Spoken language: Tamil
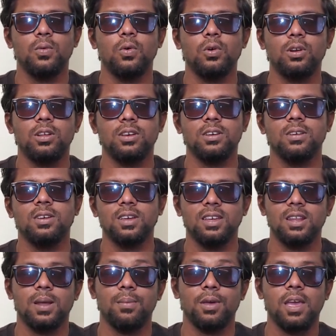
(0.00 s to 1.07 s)
ஓட்டு
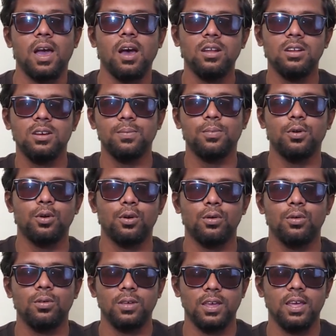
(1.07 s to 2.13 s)
நம்ம யாருக்கு
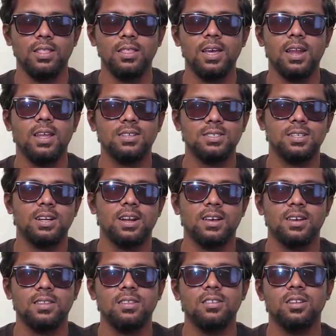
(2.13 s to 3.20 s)
போடுறோம் எந்த எலெக்ஷன்
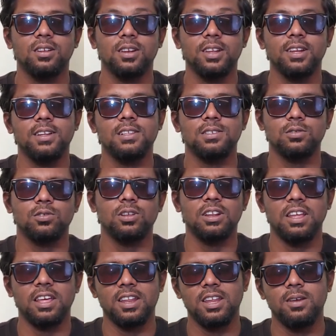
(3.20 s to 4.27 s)
நடக்குதுன்ற டீட்டெயில்ஸ் கூட
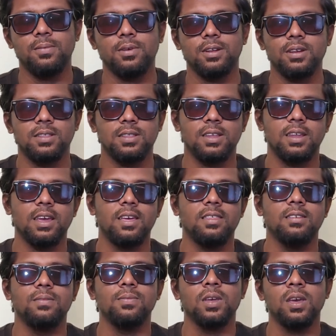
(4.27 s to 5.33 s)
நிறைய பேருக்கு தெரியாது